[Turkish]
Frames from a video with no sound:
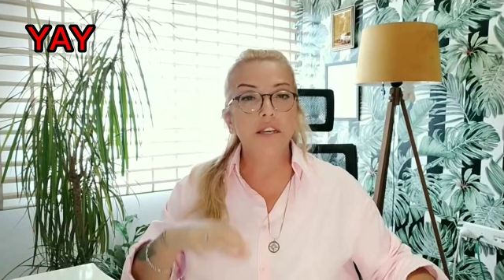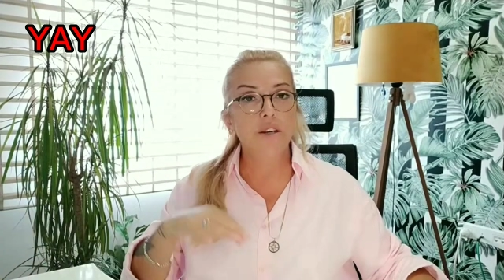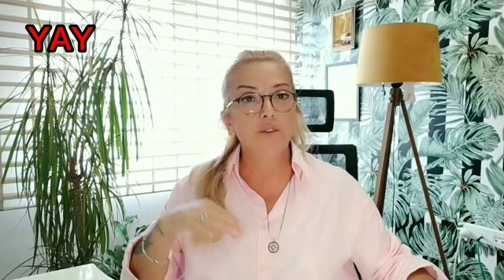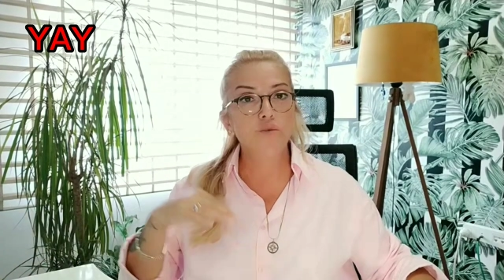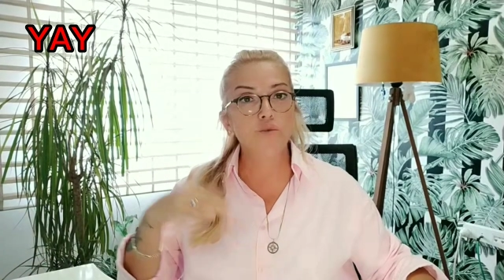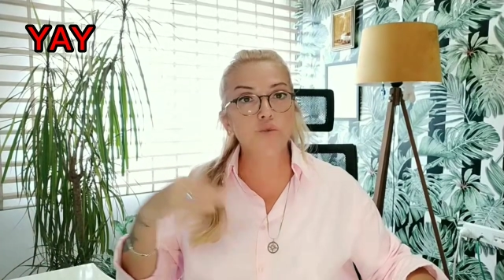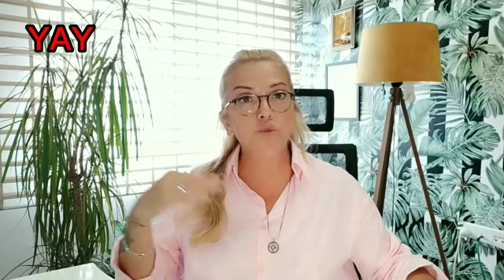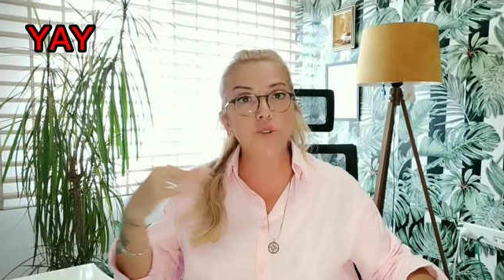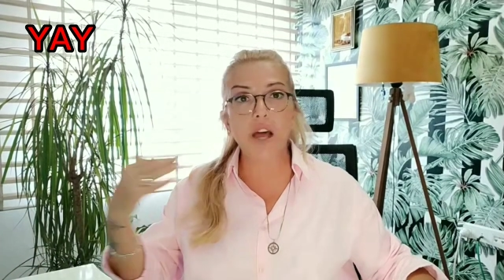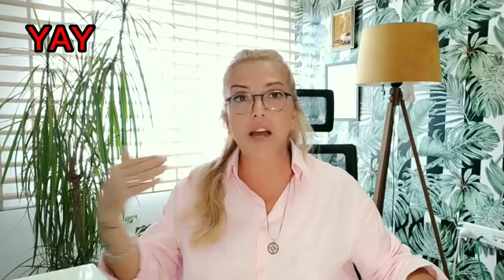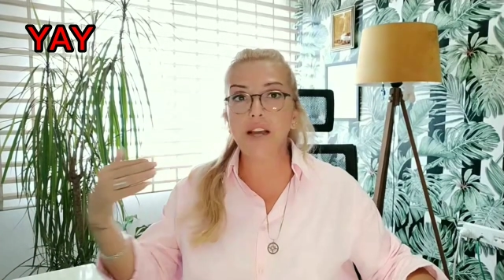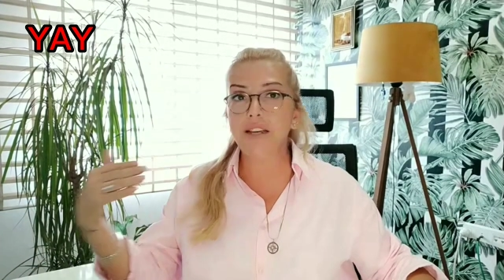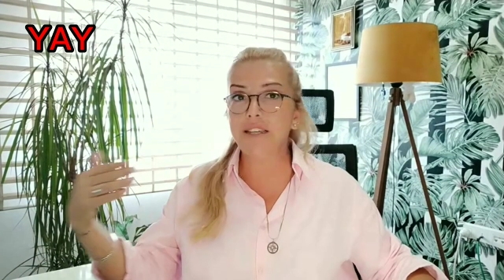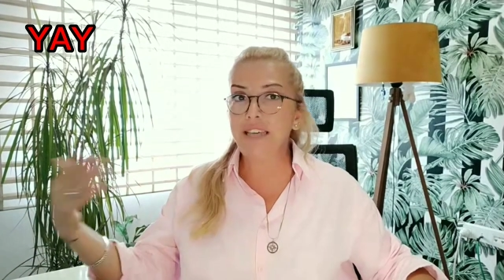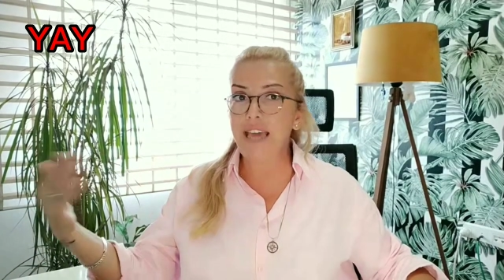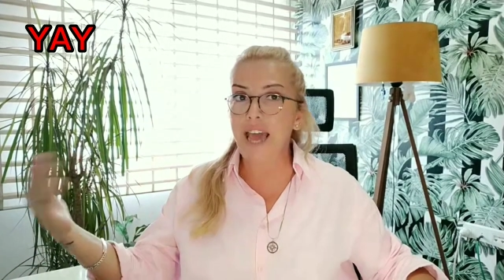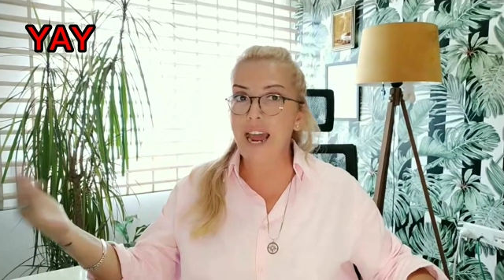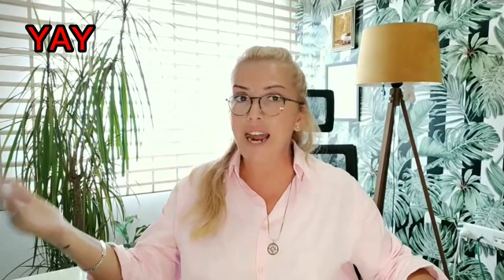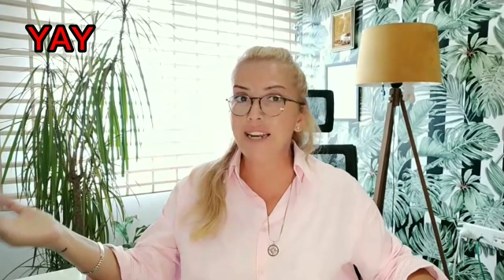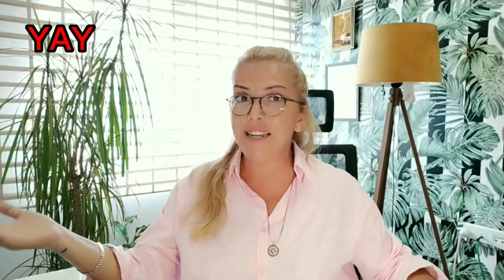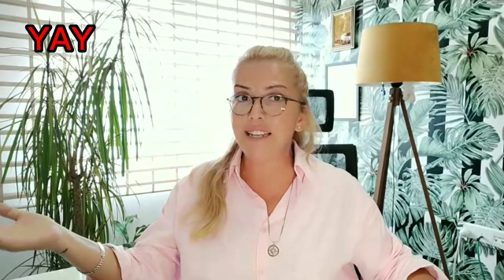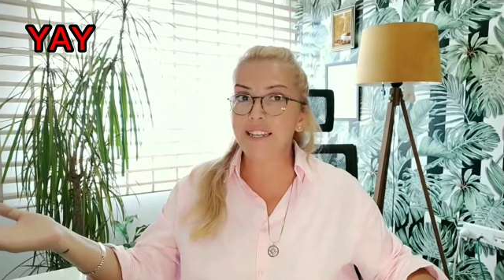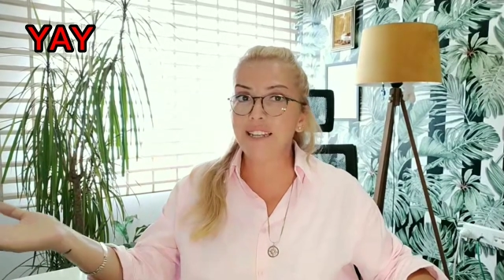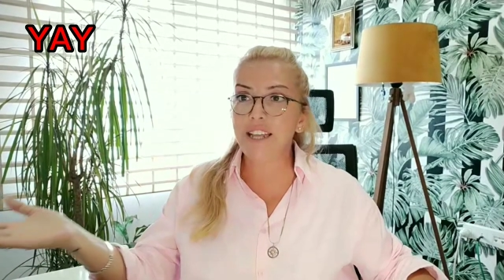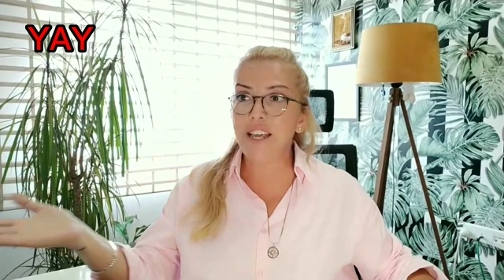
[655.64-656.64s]
uzak
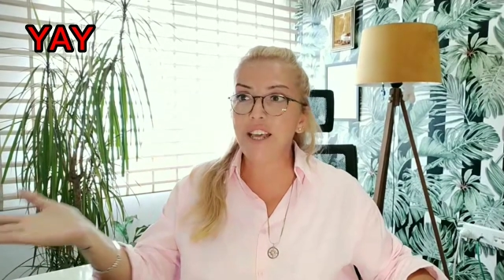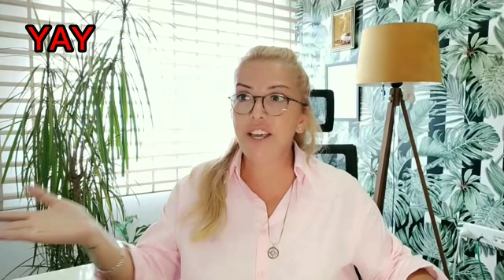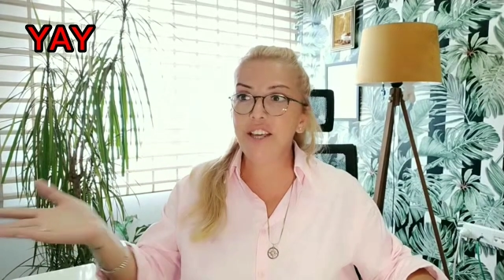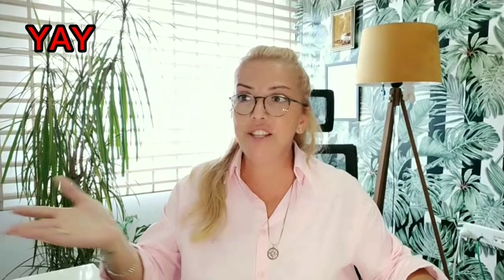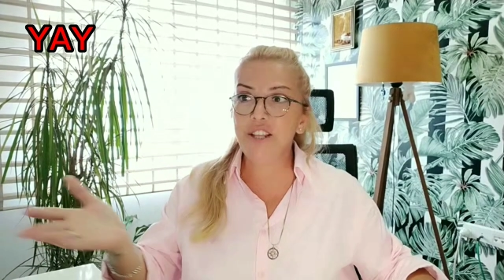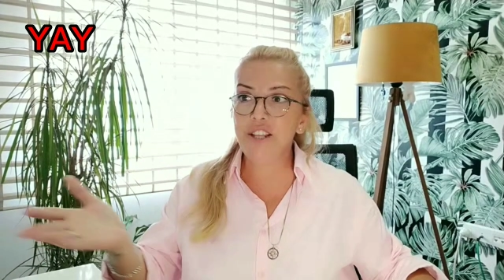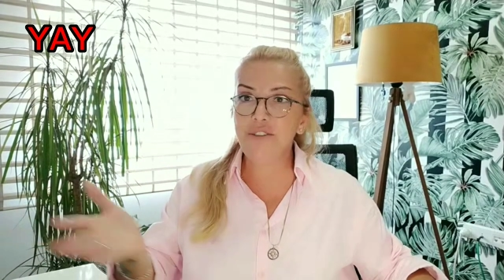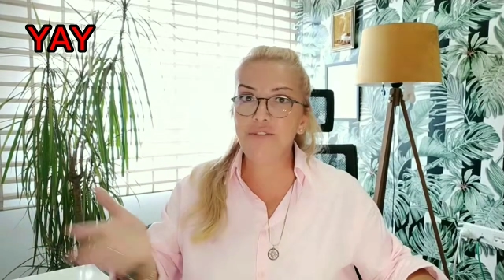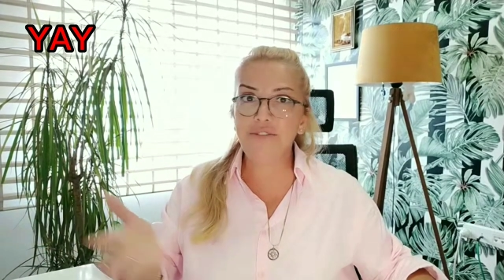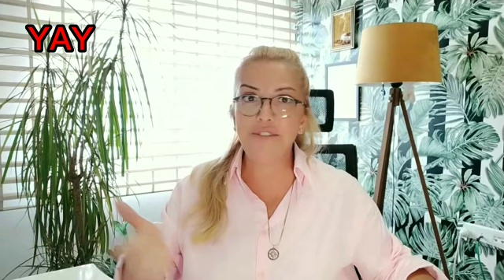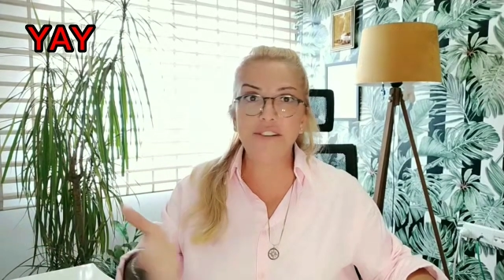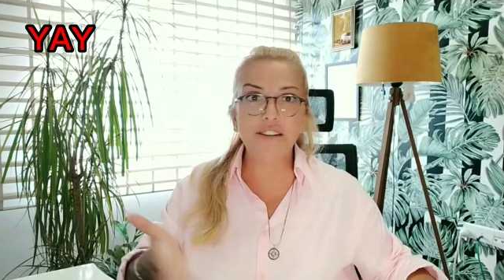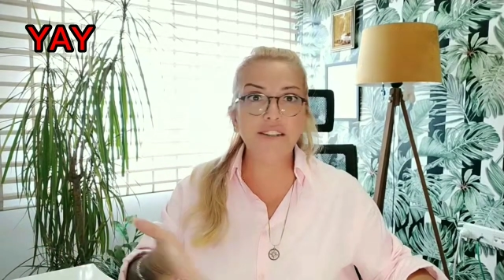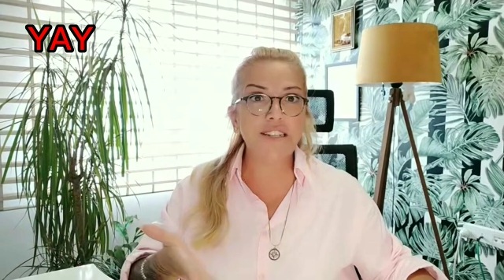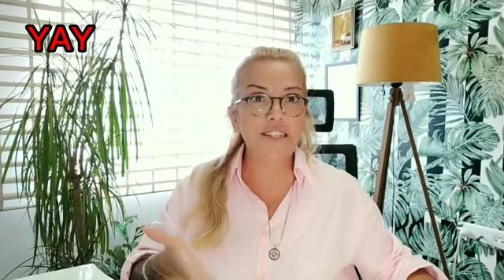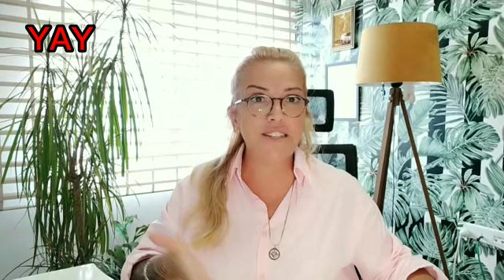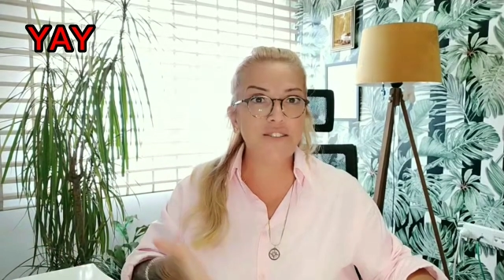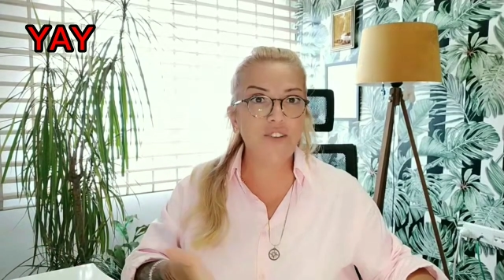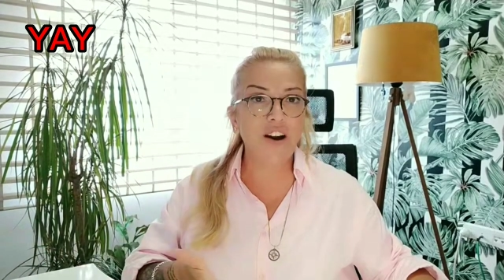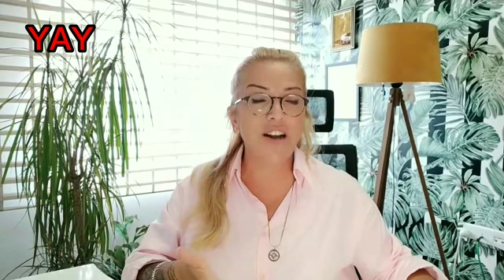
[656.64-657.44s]
yerlere hedefleriniz